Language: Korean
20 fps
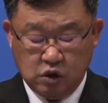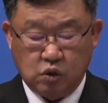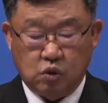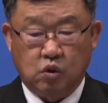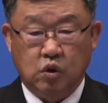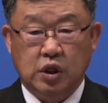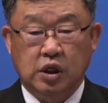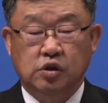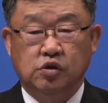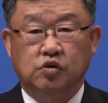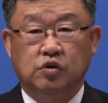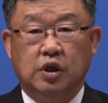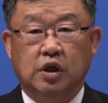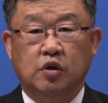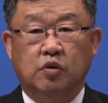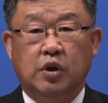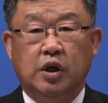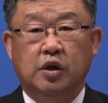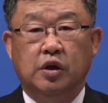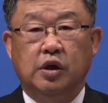고난주간
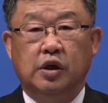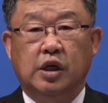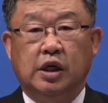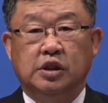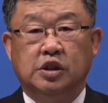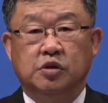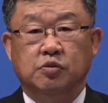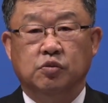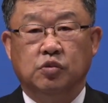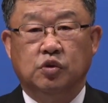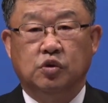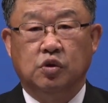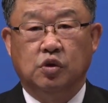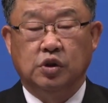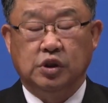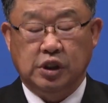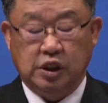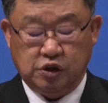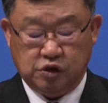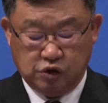화요일 아침부터
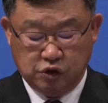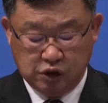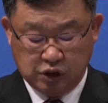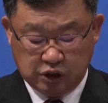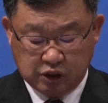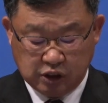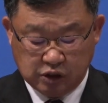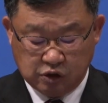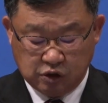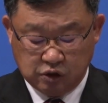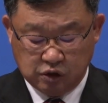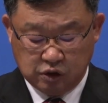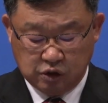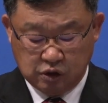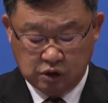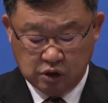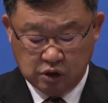예수님께서는